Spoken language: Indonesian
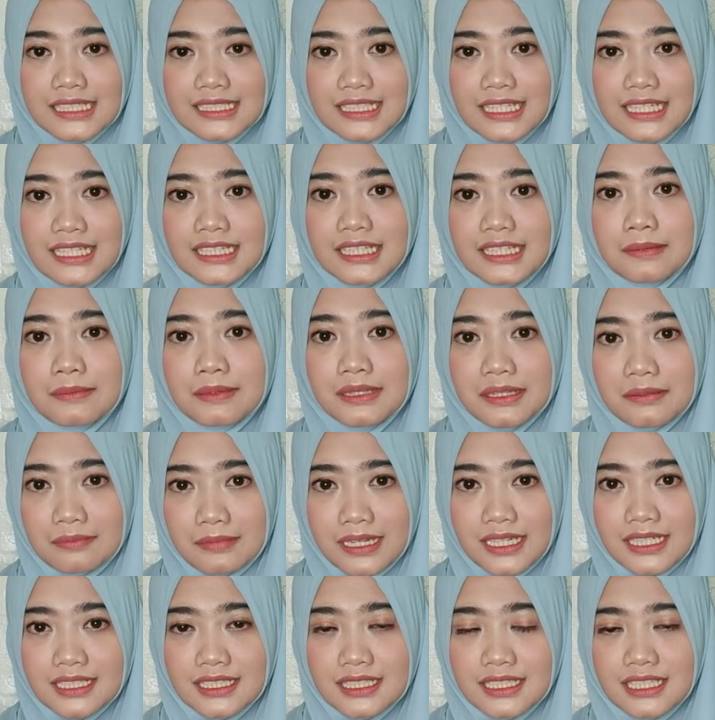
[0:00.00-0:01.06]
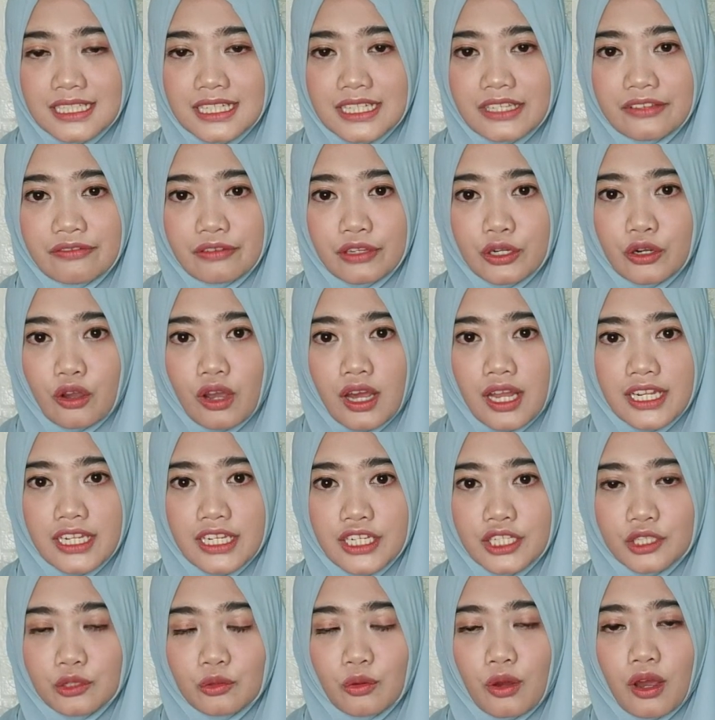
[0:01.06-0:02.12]
Jadi teman-teman, di video kali
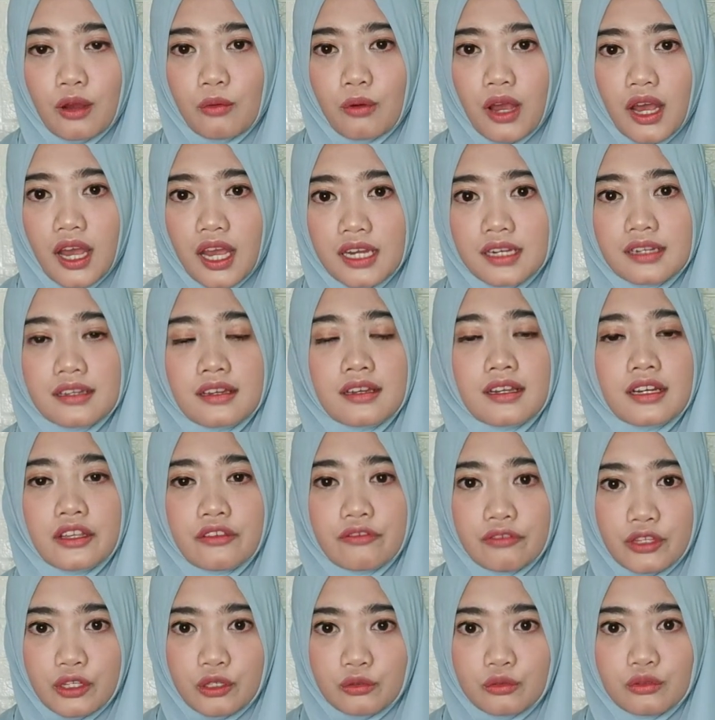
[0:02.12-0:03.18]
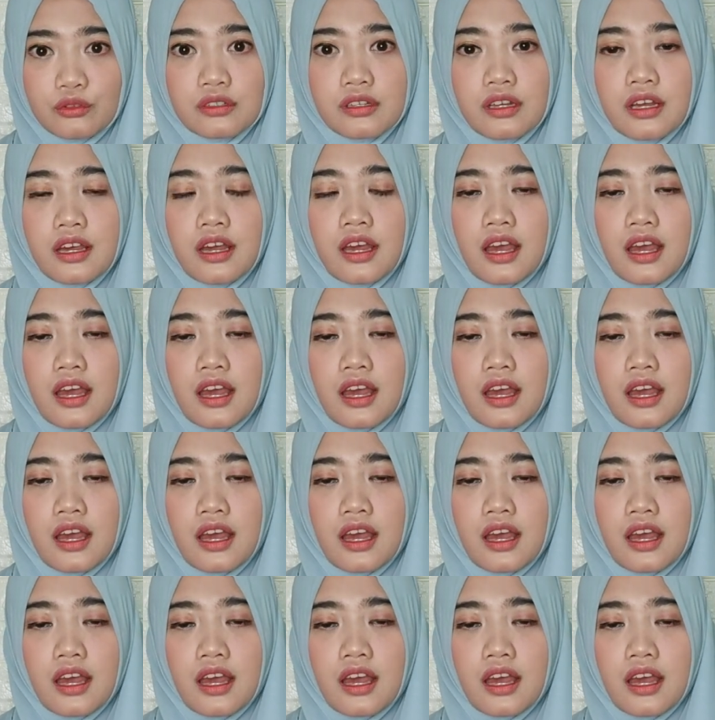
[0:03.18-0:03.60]
ini tuh aku akan nge-review